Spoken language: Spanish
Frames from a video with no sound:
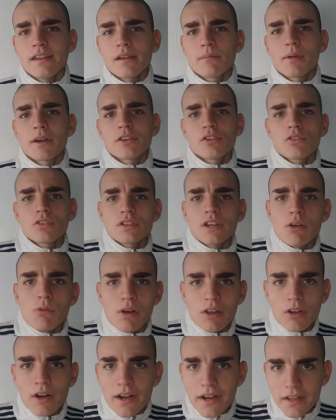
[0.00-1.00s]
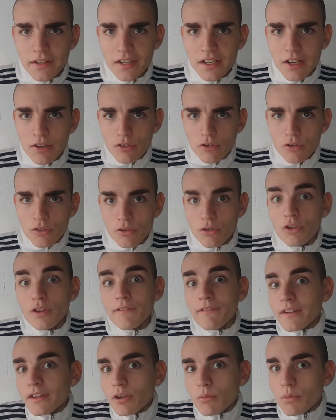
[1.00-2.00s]
y el partido contra Ecuador Argentina no
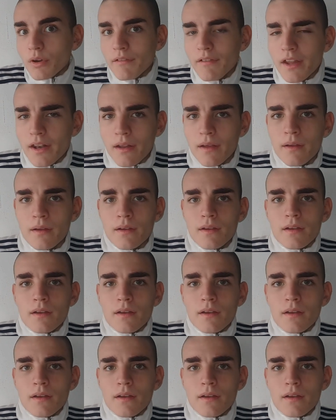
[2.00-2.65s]
defendió muy bien.